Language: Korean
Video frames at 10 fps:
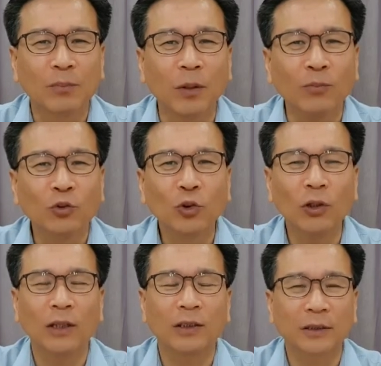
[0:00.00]

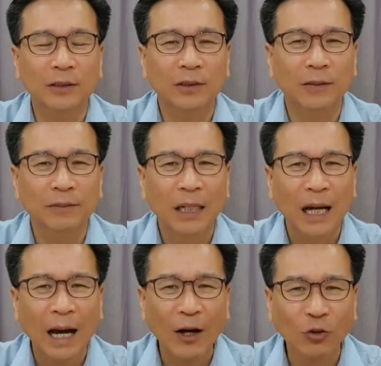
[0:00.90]
멈추라는 것이죠.
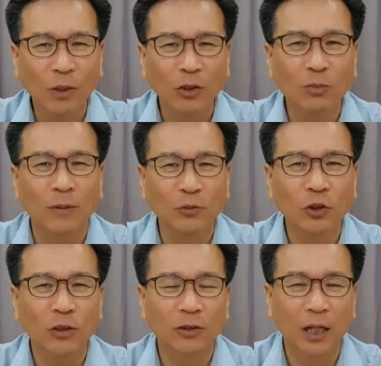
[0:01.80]
하루만은
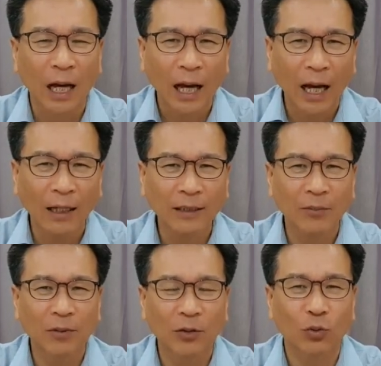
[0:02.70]
멈춰서
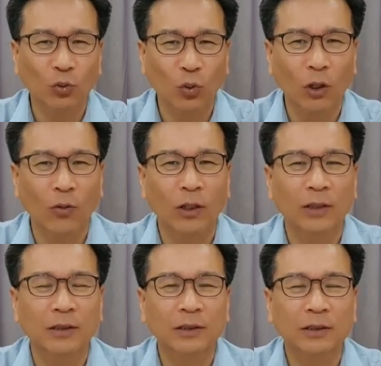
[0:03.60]
하나님께
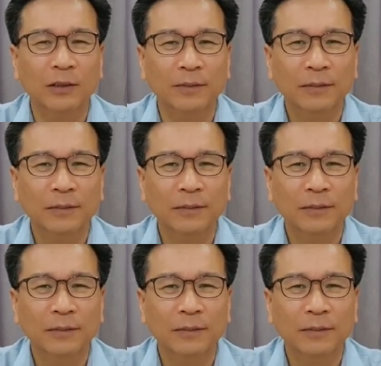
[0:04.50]
돌아오라는 것이죠.